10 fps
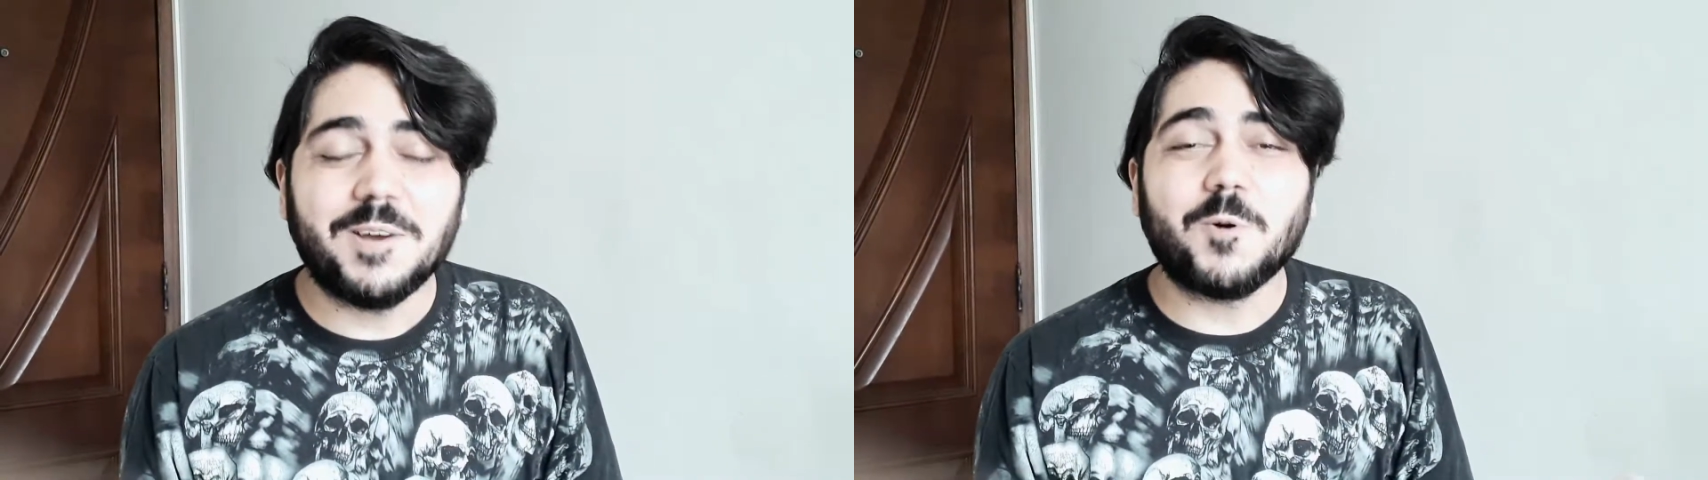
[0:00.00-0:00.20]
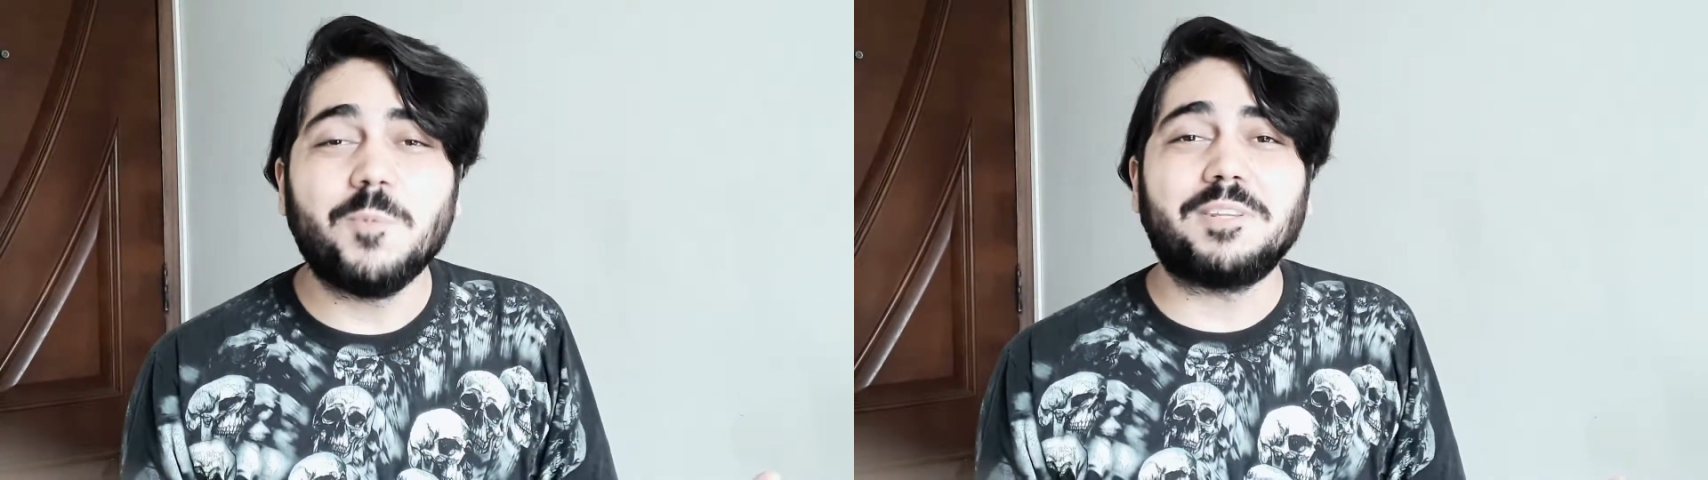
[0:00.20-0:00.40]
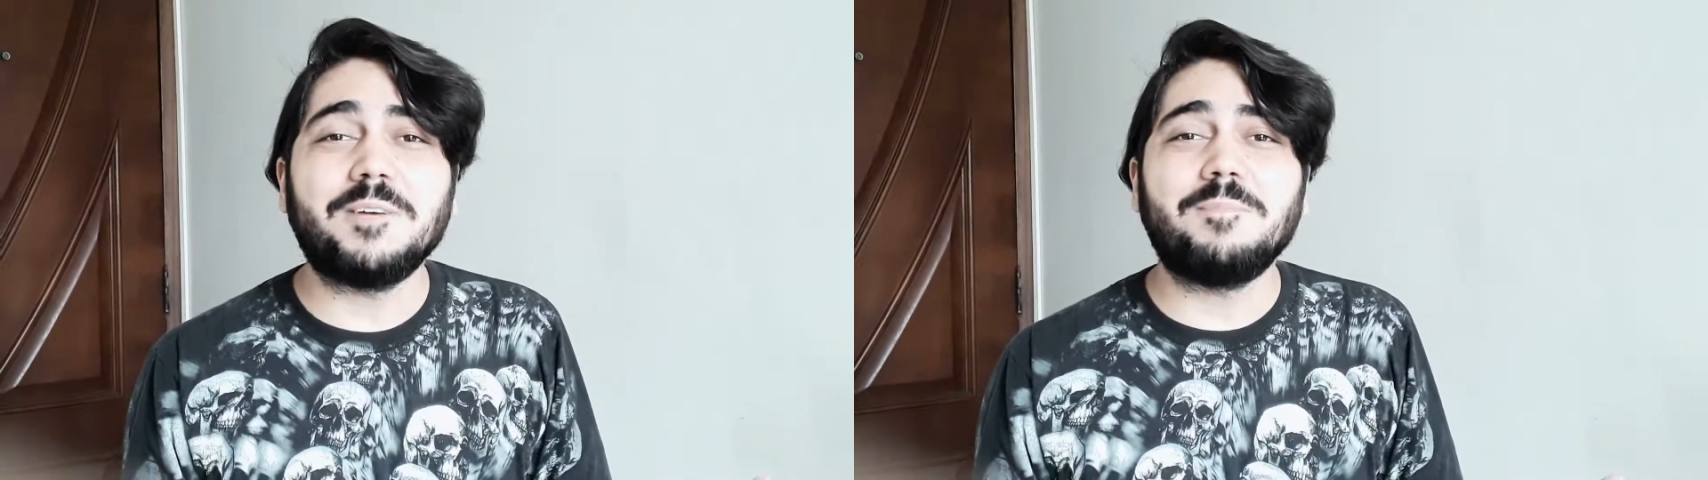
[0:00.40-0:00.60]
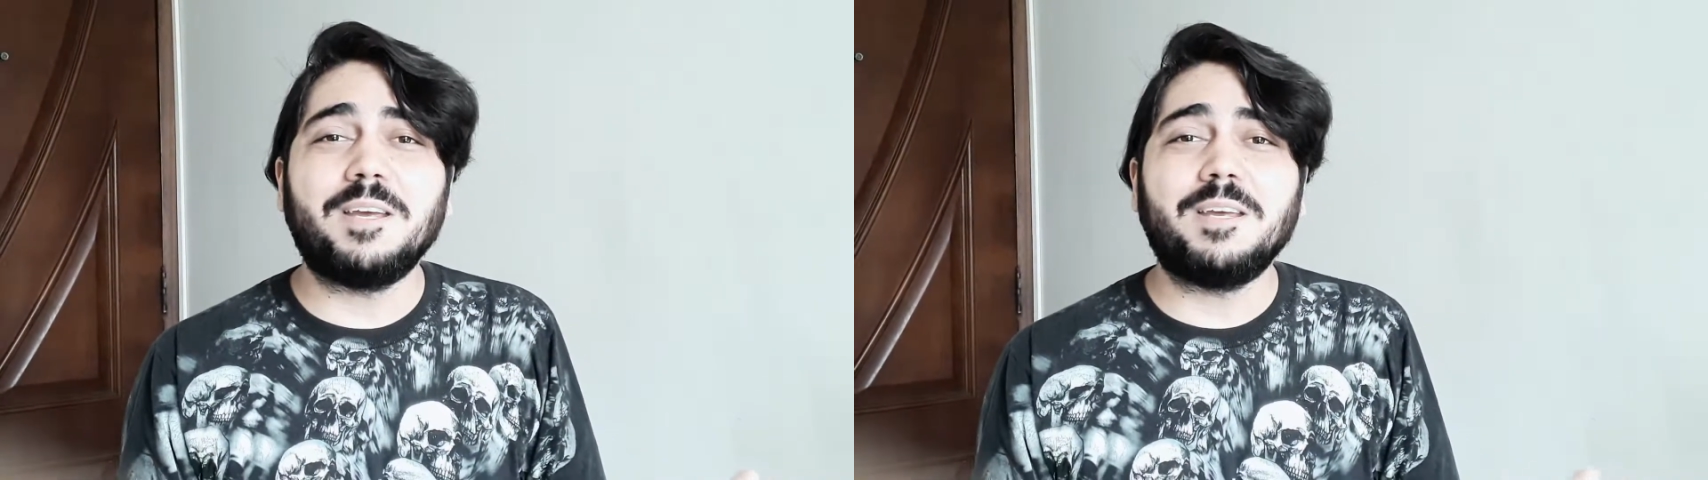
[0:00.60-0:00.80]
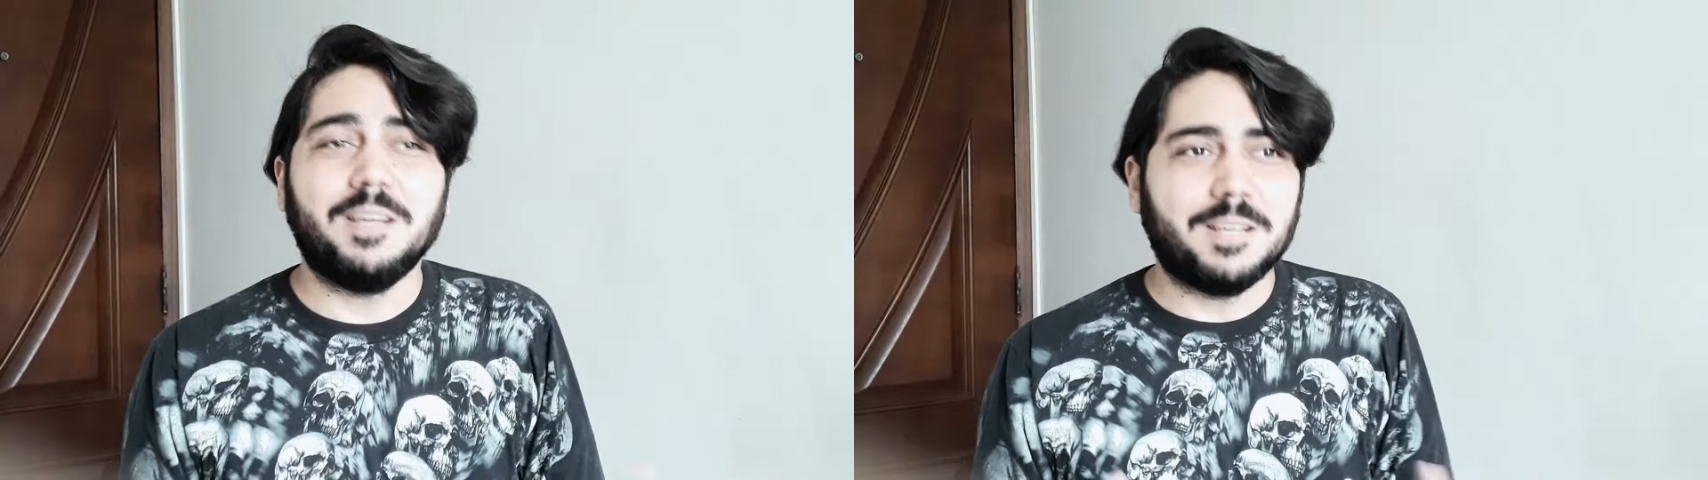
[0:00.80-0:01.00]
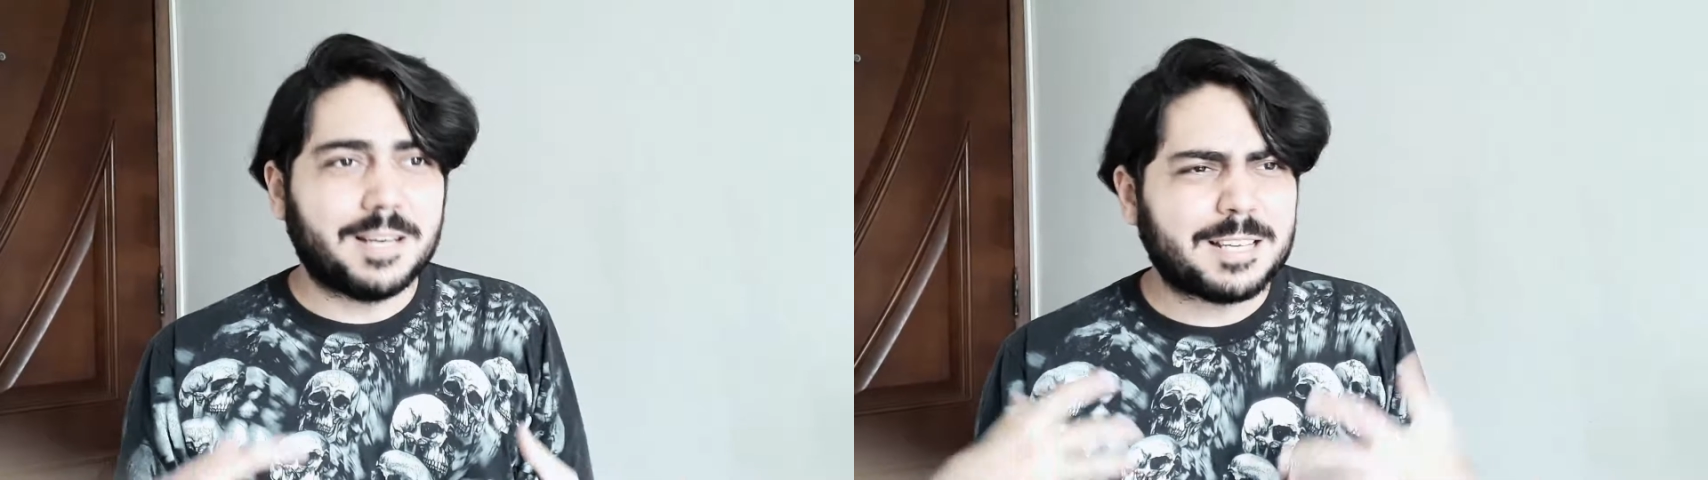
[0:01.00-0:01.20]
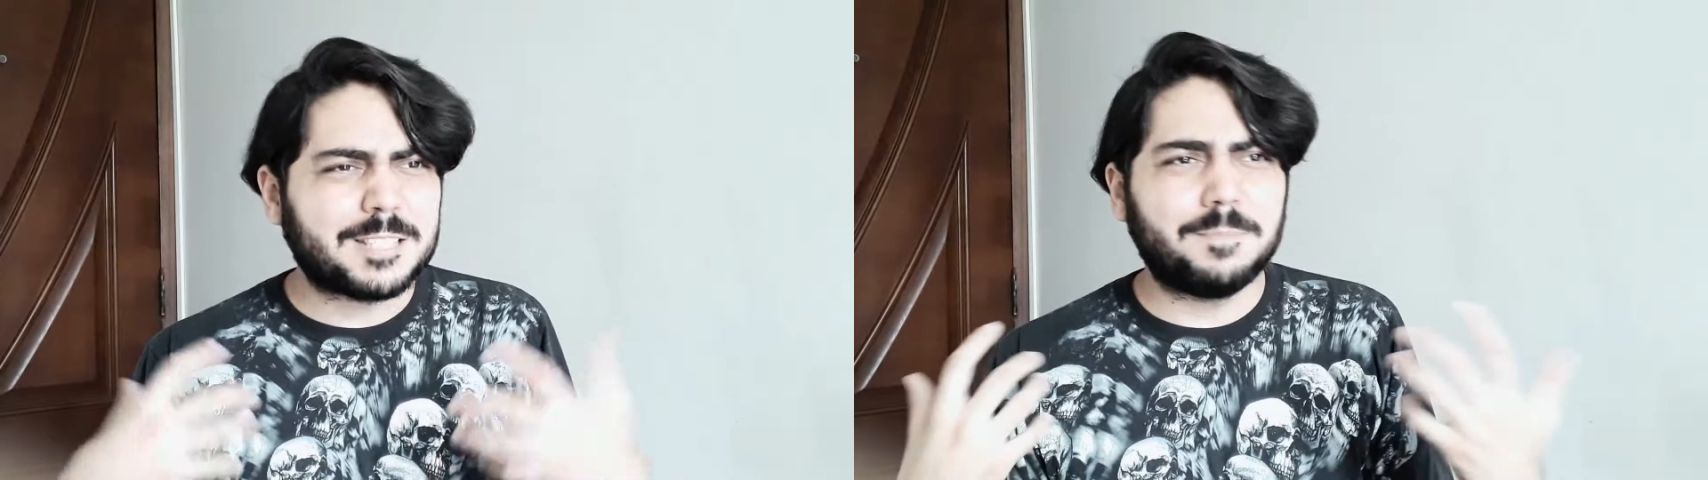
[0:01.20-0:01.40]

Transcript: como também nas